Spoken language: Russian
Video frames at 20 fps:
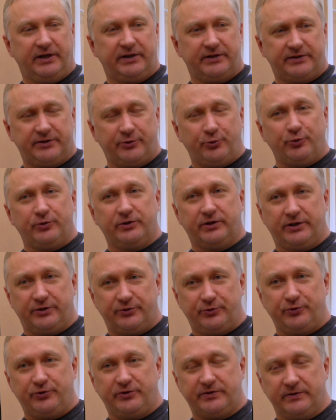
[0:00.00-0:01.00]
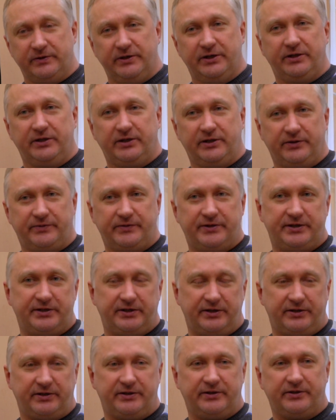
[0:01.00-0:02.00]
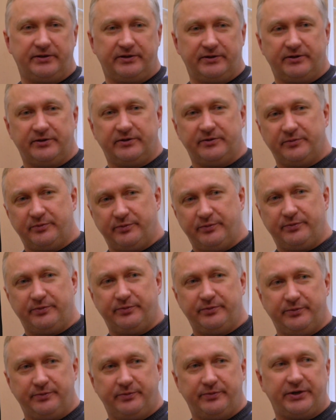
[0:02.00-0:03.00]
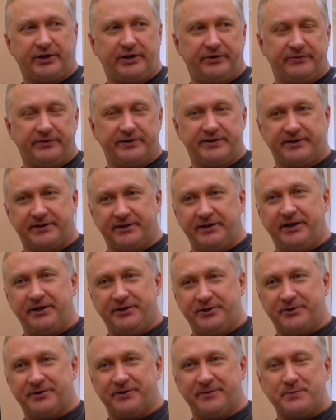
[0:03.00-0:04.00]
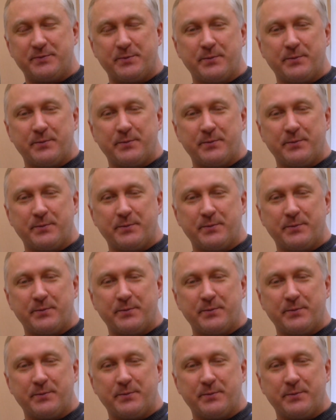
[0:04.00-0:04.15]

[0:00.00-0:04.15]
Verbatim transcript: законное осуществление всех прав и задач,